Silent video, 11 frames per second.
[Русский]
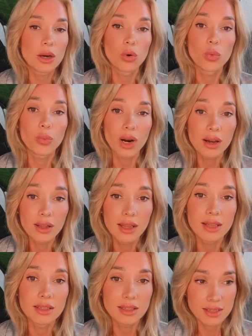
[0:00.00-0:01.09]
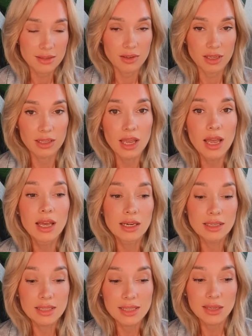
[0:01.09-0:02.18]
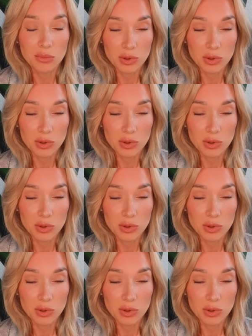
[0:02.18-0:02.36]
такой прохладный цвет, где